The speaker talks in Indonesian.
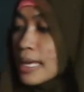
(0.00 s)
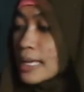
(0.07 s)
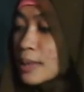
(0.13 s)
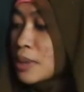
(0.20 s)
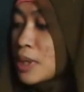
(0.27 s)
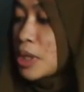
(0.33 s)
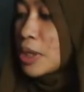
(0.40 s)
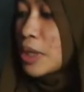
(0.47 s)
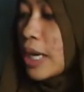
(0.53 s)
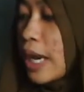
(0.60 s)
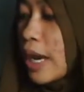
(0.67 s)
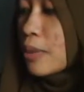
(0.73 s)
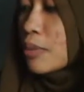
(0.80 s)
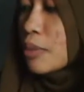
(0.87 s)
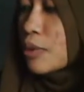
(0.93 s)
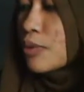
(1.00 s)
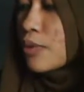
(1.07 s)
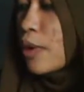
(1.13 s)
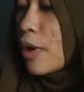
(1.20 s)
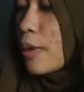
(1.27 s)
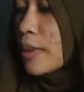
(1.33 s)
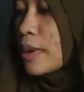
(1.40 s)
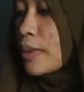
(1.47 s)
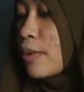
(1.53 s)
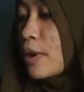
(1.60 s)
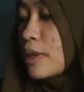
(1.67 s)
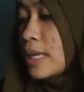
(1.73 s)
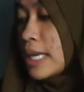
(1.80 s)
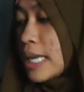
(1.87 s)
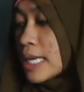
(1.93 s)
Seperti you can boot from
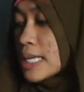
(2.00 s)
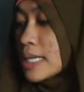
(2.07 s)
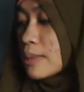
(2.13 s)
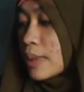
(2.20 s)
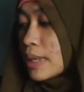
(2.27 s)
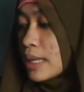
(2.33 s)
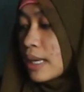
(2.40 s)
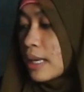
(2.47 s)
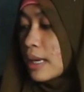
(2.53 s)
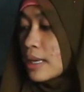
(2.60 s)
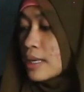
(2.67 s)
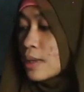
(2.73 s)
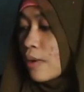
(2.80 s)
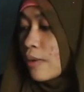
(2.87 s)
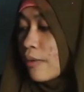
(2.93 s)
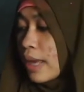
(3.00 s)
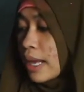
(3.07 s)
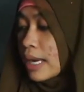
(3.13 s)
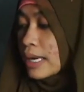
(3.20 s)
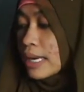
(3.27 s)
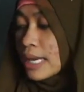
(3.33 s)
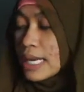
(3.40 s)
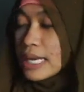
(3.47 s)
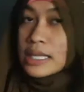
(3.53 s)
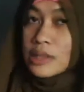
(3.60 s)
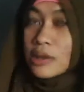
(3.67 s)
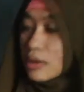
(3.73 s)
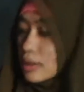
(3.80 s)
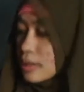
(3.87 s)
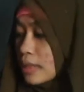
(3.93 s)
about this seperti recovery
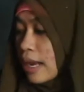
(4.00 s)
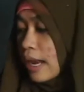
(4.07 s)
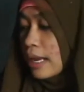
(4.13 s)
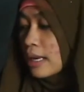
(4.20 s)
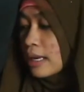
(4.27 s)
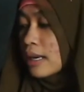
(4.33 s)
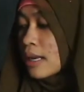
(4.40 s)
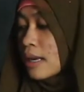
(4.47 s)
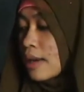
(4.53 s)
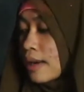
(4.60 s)
disk contain